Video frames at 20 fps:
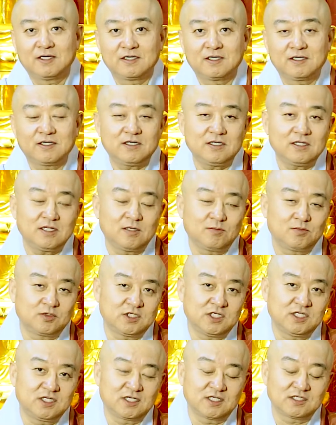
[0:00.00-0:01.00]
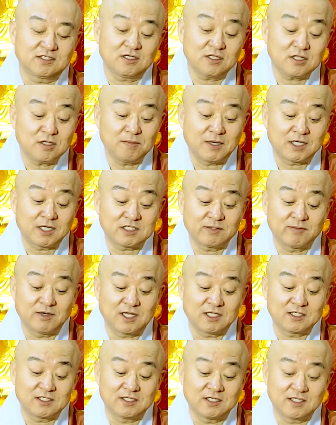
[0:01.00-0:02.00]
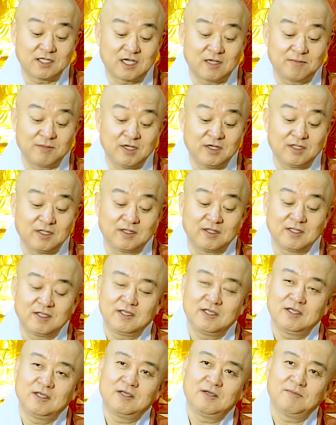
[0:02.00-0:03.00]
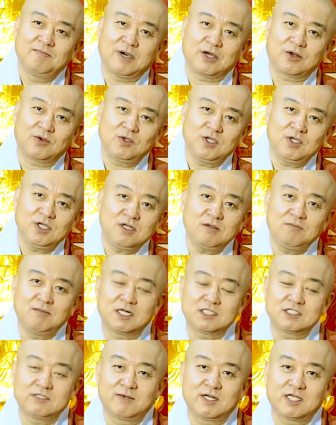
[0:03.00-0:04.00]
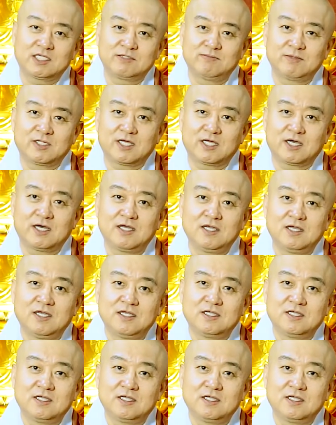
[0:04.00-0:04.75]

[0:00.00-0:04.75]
그럴 때 부처님께서 어떤 말씀을 하시느냐 하면 바로 이런 말씀을 하십니다.